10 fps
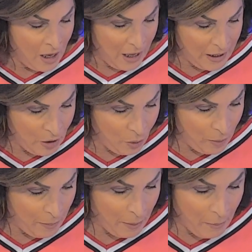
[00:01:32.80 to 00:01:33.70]

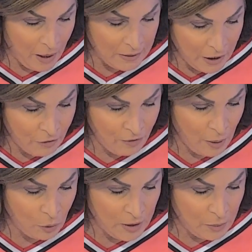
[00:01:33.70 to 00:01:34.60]
اليوم مع
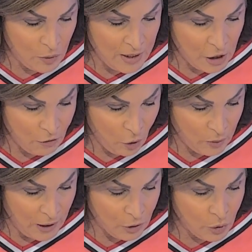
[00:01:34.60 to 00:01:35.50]
ضيفنا مدير مستشفى
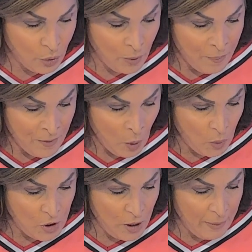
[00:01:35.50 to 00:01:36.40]
اوتيل ديو
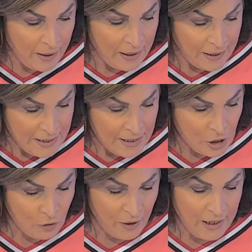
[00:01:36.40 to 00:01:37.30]
والشبكه
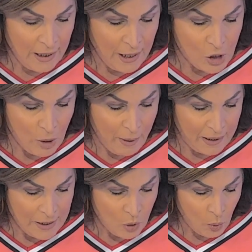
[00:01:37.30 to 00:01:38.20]
الاستشفائيه للجامعه
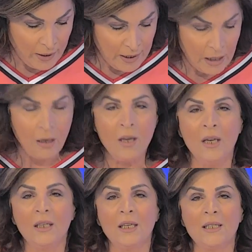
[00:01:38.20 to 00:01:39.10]
اليسوعيه
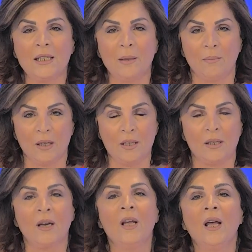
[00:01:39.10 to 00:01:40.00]
نسيب
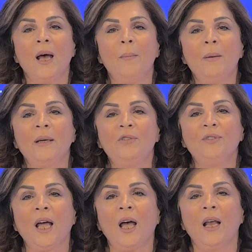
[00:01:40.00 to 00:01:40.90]
نصر قبل ما
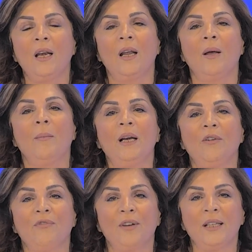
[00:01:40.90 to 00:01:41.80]
نفتح
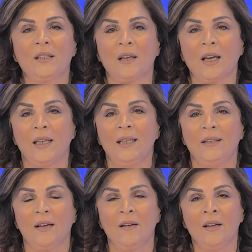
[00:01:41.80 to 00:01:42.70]
هالملفات
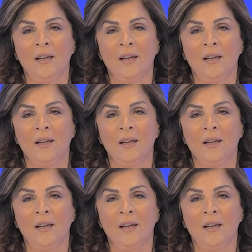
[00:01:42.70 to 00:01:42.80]
خلينا